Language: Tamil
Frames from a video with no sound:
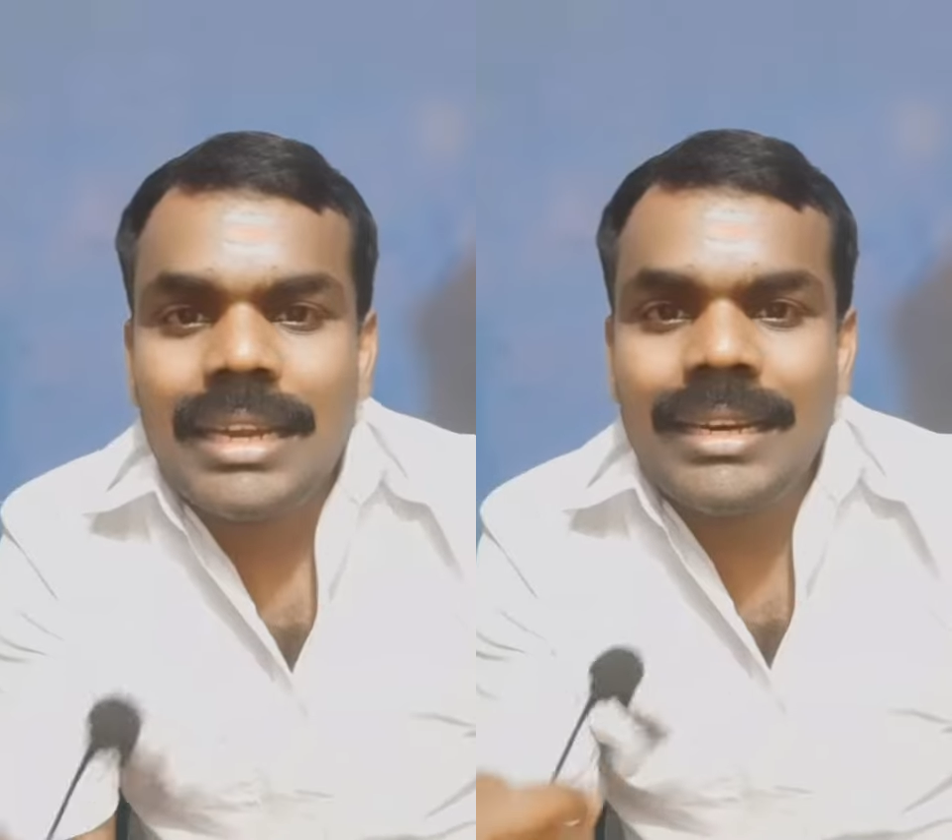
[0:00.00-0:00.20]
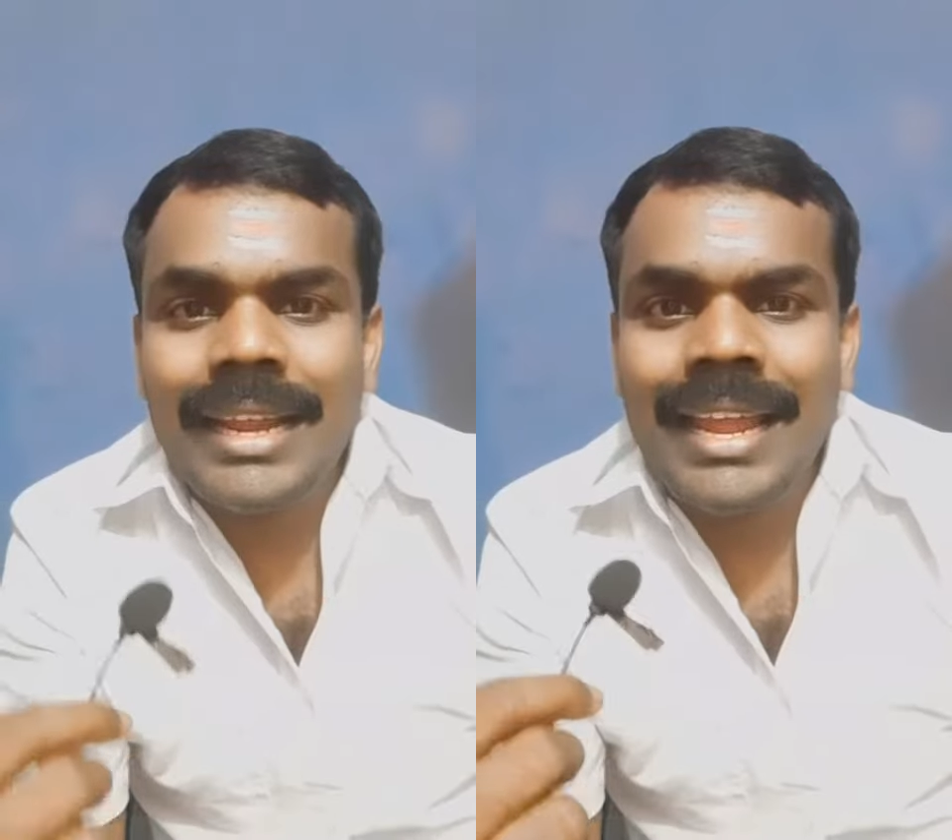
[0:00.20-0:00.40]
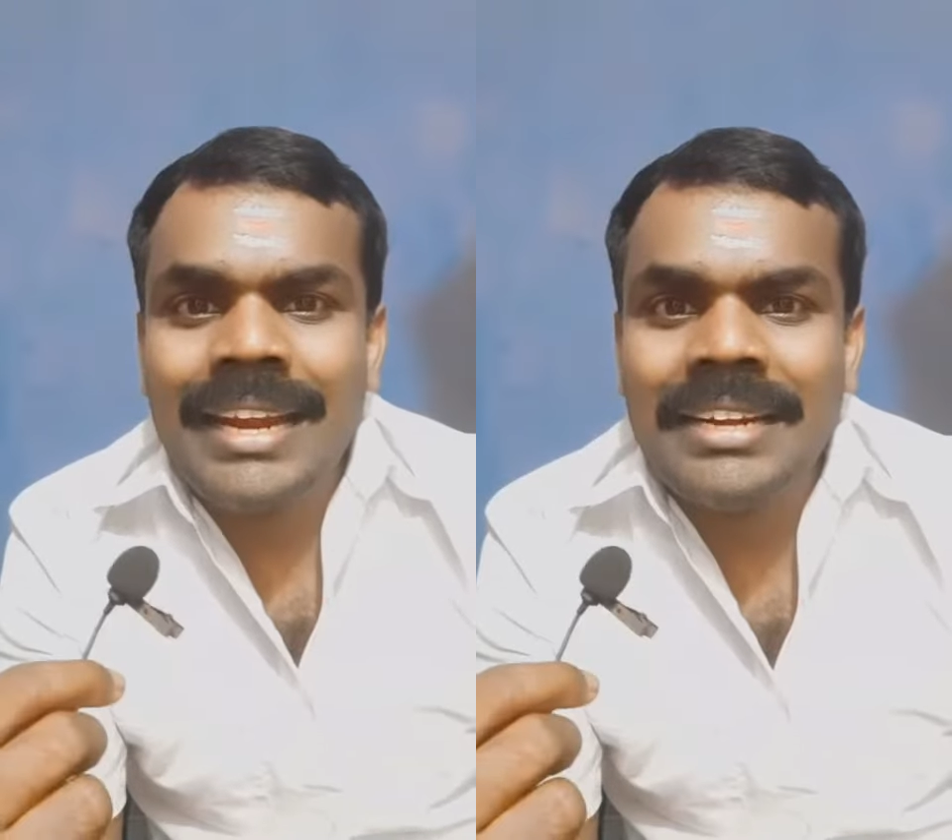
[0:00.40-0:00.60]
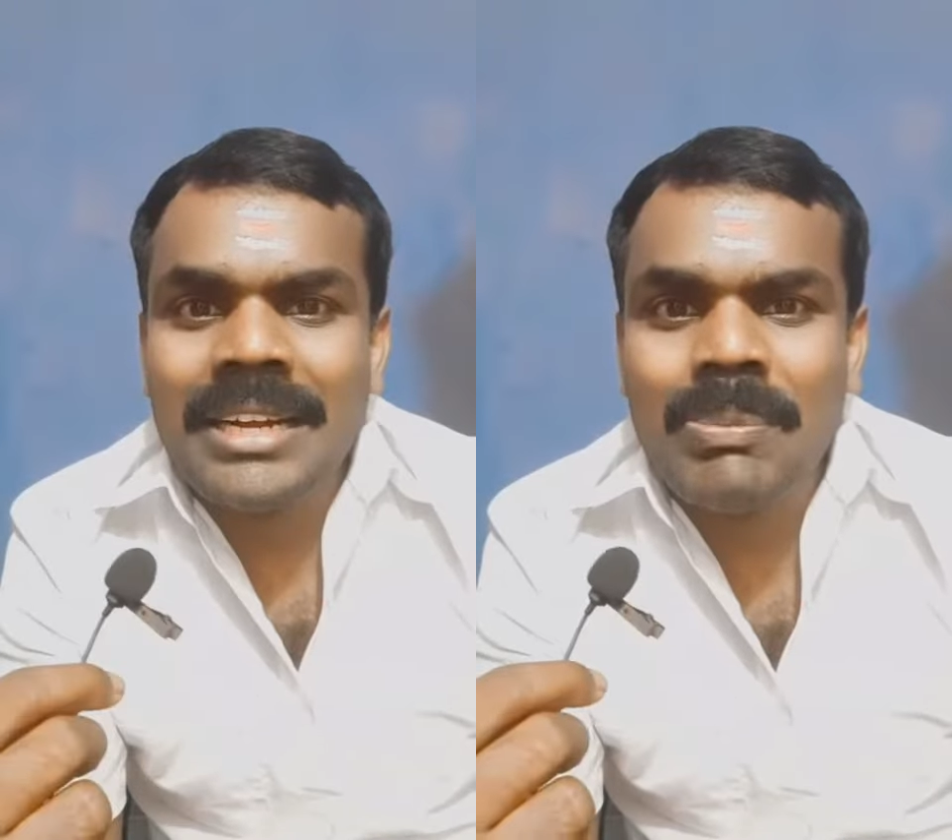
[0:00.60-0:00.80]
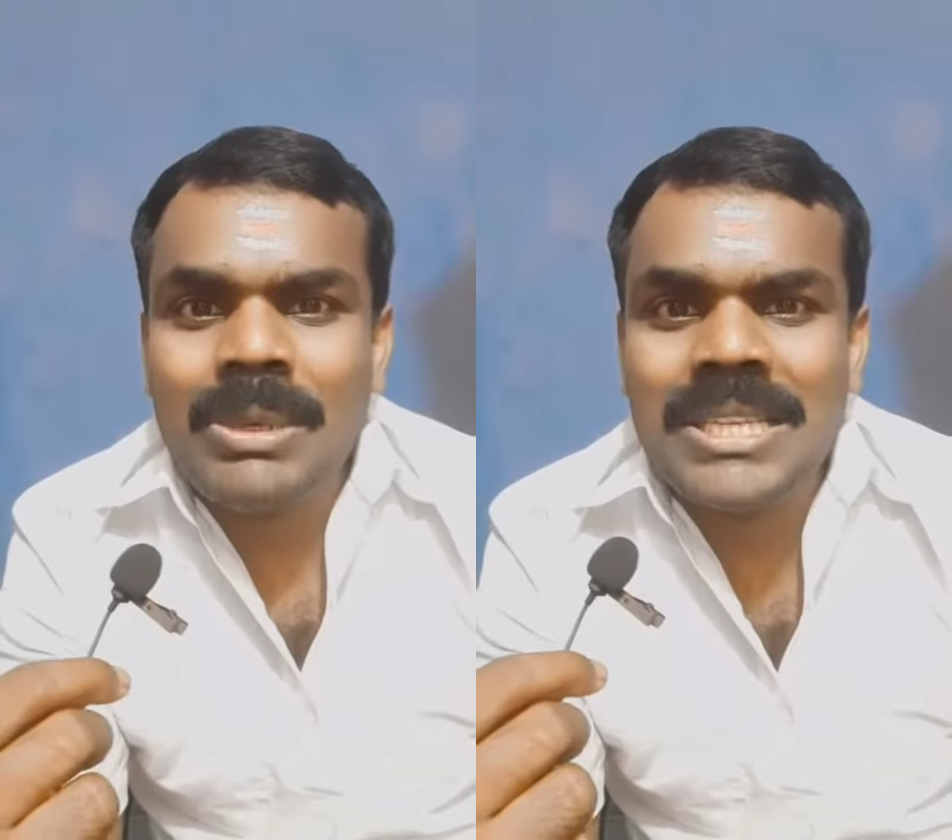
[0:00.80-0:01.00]
என்னடே
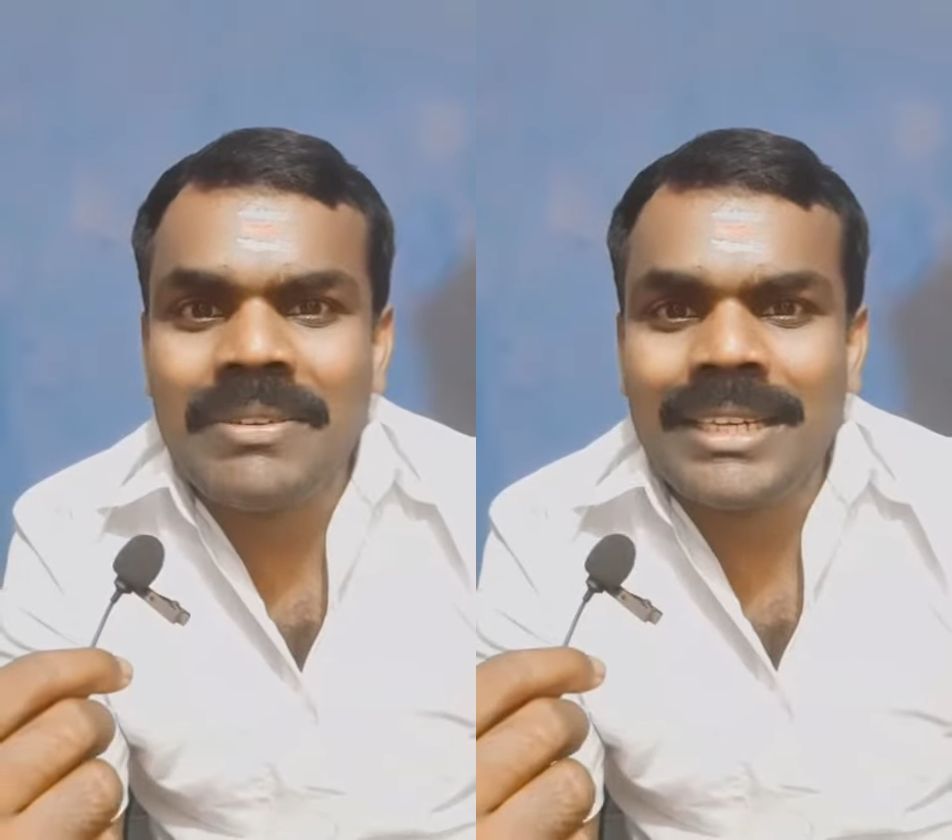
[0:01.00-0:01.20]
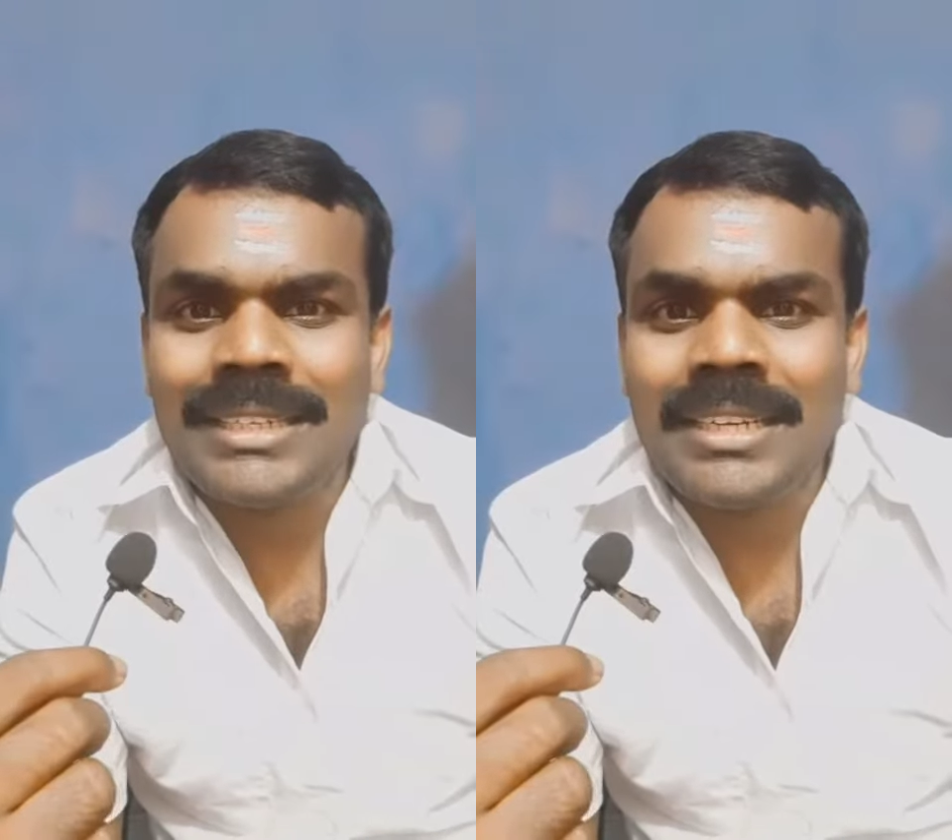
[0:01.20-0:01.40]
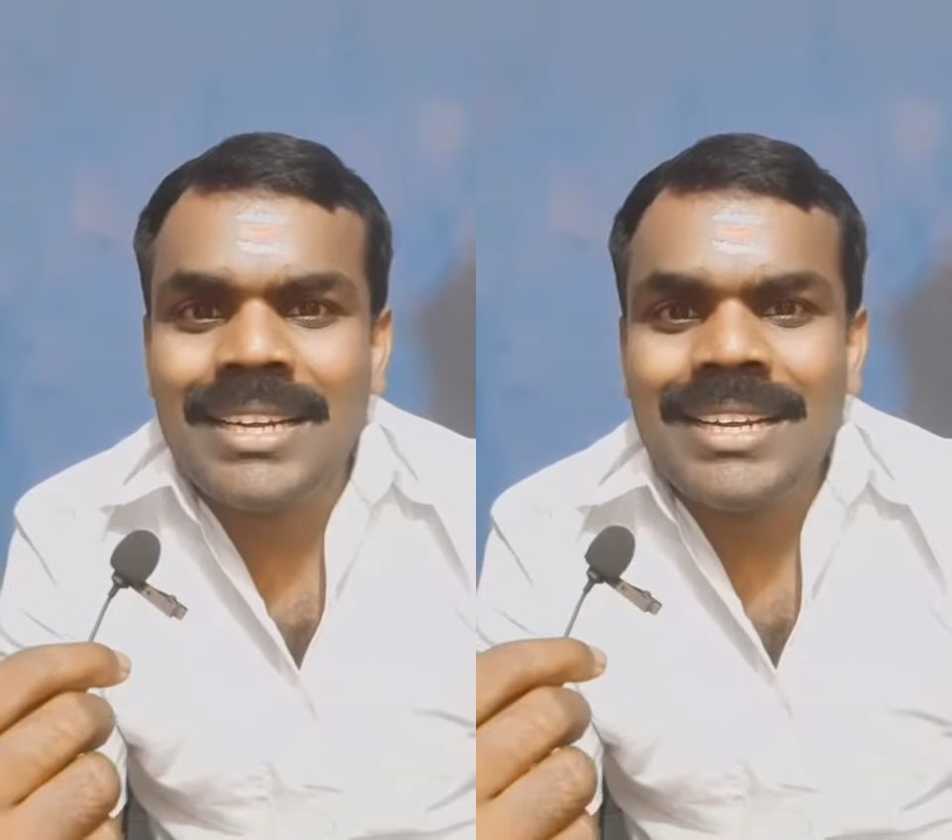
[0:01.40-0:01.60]
ட்ரிபிள் செவன்